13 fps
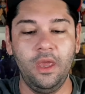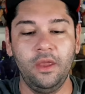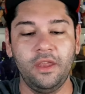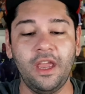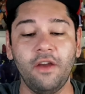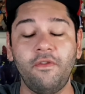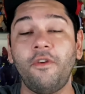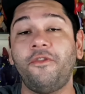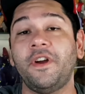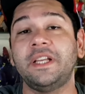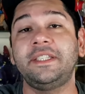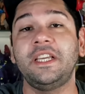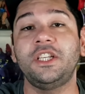O que, que eu vou
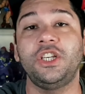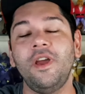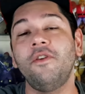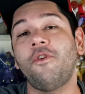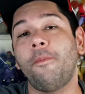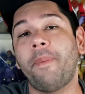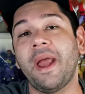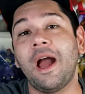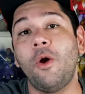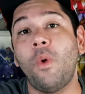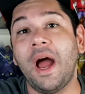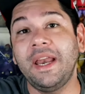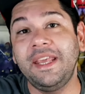fazer? Eu vou pegar
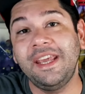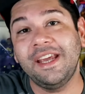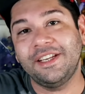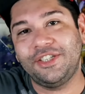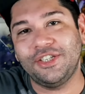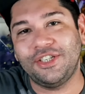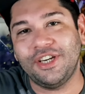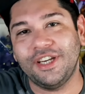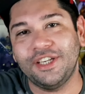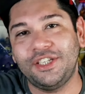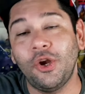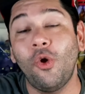o Ariete, gente.